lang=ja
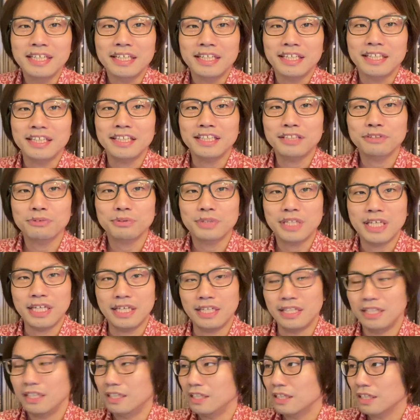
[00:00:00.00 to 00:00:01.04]
えっと
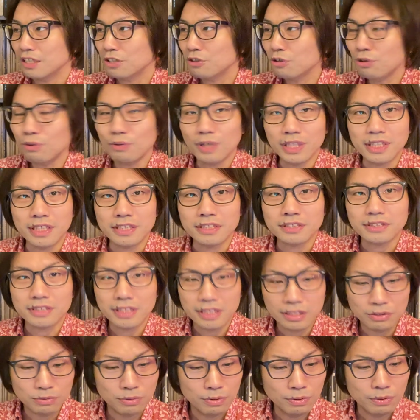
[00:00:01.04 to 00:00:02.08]
ね、今日はなんです
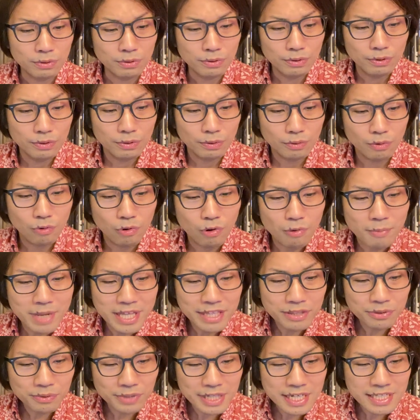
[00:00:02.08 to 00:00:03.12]
けど、
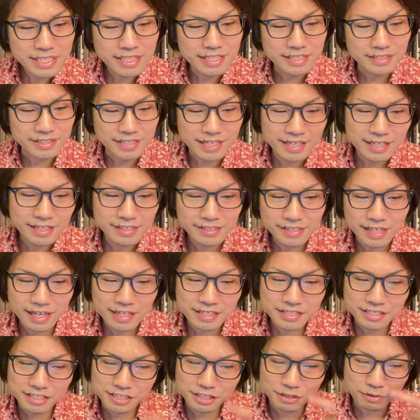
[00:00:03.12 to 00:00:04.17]
コメント返しですね。
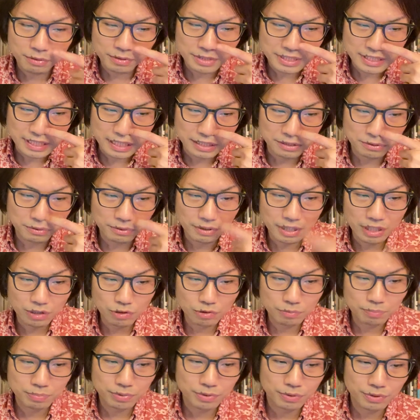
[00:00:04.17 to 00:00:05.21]
鞘師里保ちゃんの
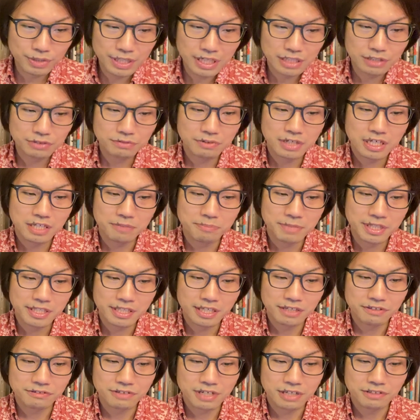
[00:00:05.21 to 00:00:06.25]
ハロプロ役割
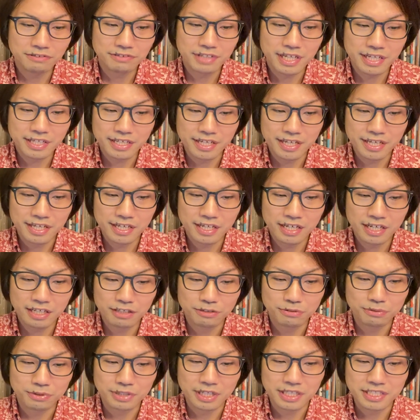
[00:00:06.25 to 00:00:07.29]
メタル拡大
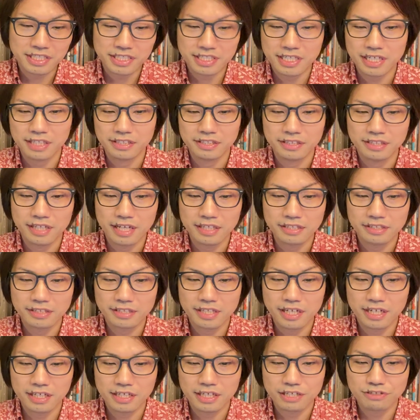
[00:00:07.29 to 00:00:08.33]
エーアール の価値観、
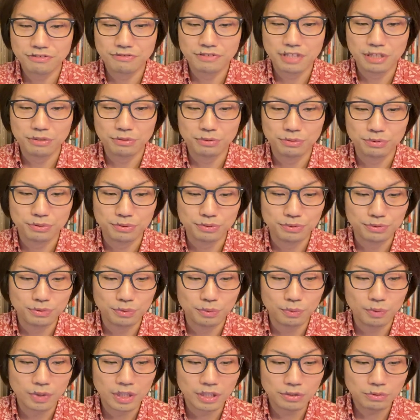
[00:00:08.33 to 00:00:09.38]
ダンサー、歌手などという
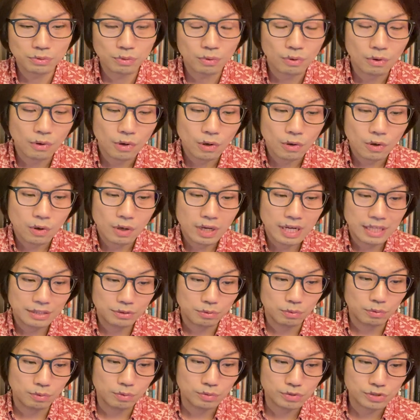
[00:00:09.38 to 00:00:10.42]
動画と、あ
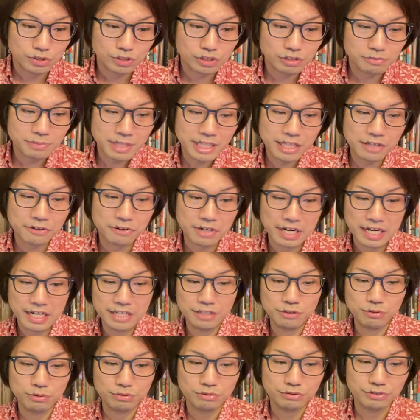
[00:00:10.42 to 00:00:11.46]
と、
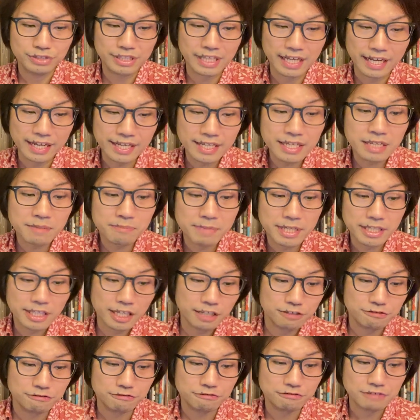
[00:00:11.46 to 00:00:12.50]
スーメタルアイドル対
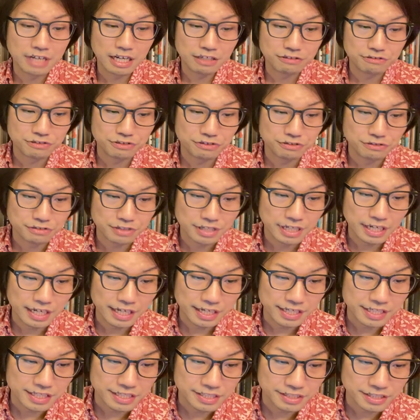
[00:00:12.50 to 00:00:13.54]
メタル握手
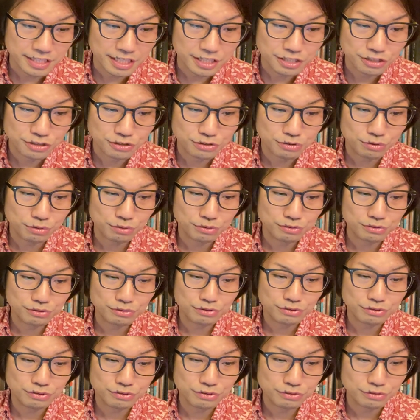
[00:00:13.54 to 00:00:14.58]
会接
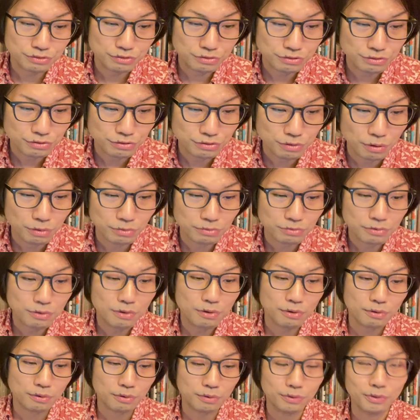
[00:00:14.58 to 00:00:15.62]
触論
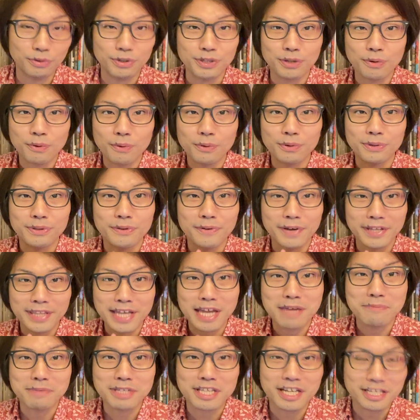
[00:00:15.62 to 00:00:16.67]
をこのイコールでは
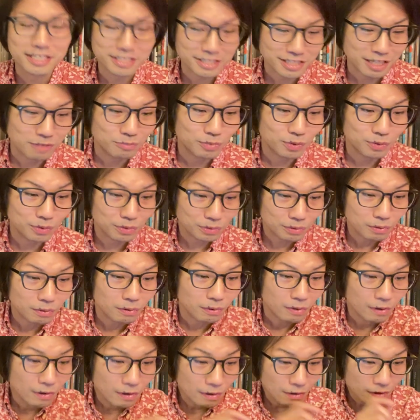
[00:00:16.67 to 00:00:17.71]
ないみたいにしたもの
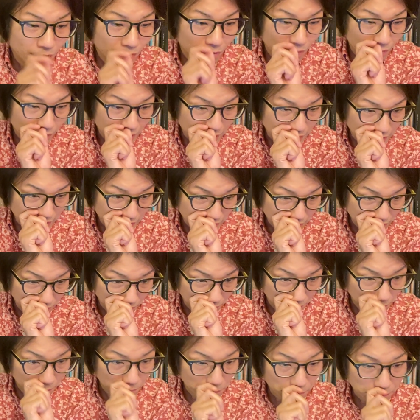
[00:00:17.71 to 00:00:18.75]
と、えっと、
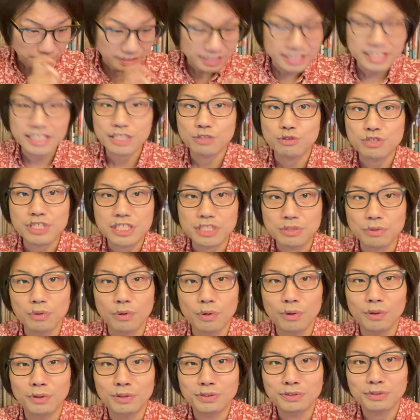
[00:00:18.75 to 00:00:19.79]
広告に黄色信
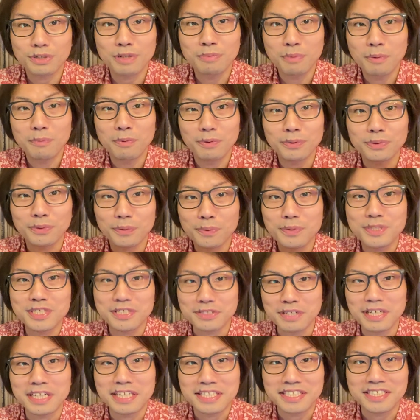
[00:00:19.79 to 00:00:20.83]
号。それはもう僕の個人
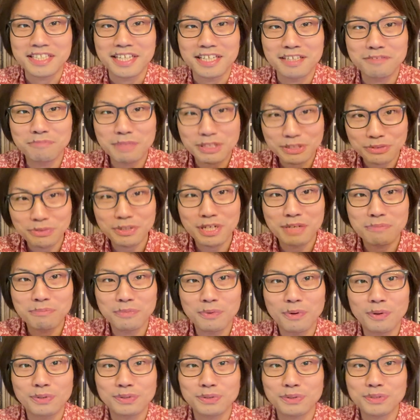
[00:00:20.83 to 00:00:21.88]
の話で。まあ、その辺
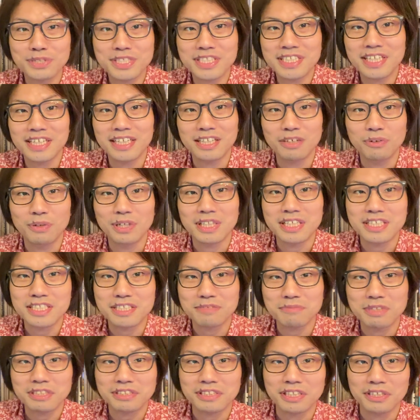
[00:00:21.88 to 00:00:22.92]
も補足しながらお話
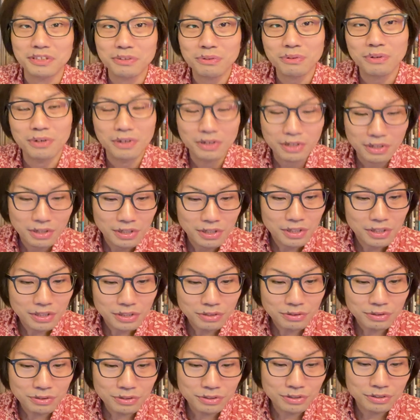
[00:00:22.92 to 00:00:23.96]
しますけど、
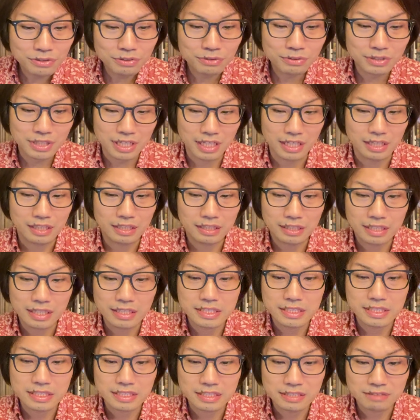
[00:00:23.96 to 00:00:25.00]
というような
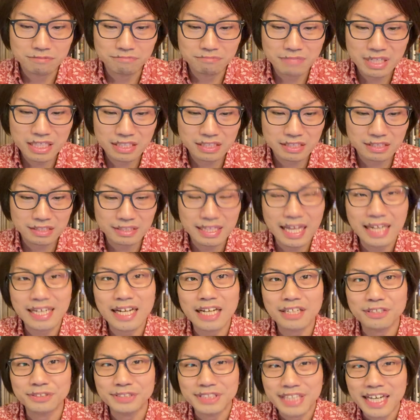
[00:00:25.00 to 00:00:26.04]
感じ。まあ、
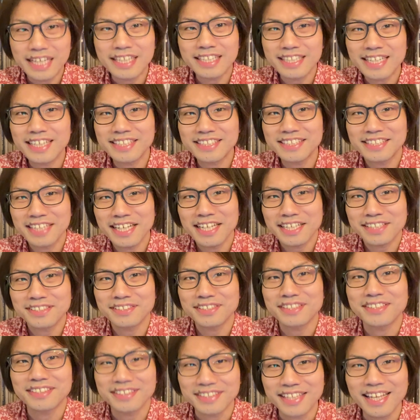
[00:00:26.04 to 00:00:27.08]
長くなりがちなやつ
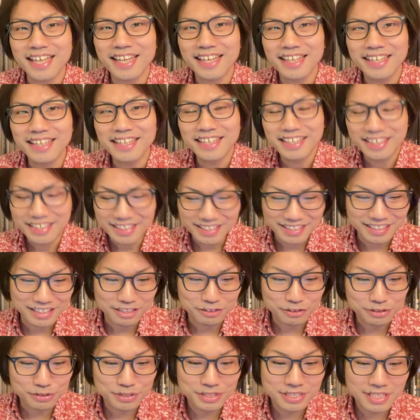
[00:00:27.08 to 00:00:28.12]
ですね。えっ
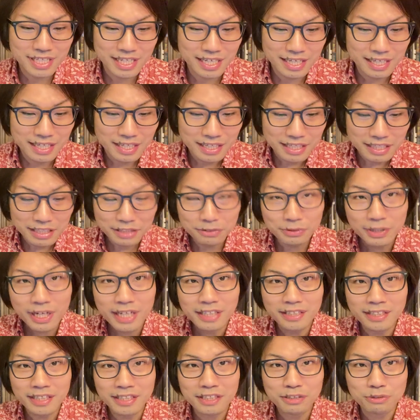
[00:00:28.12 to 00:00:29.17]
と、そして、えっと、
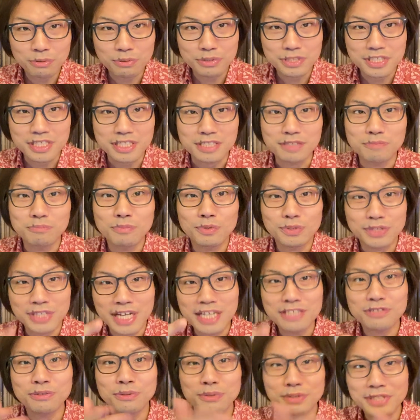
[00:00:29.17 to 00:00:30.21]
簡単な告知。もう
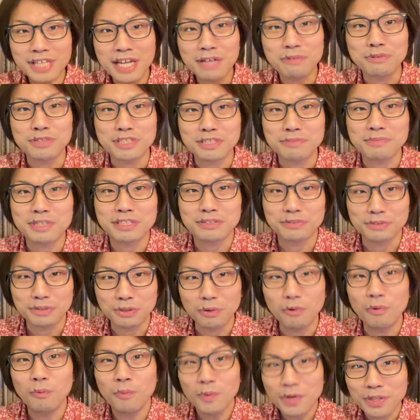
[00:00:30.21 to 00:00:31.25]
最初と最後にしますので、
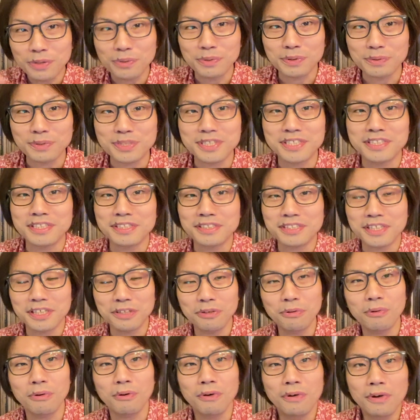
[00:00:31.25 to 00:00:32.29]
覚えておいてほしいんですけ
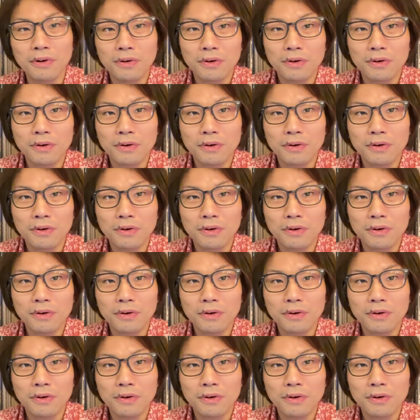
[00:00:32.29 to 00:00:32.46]
ど、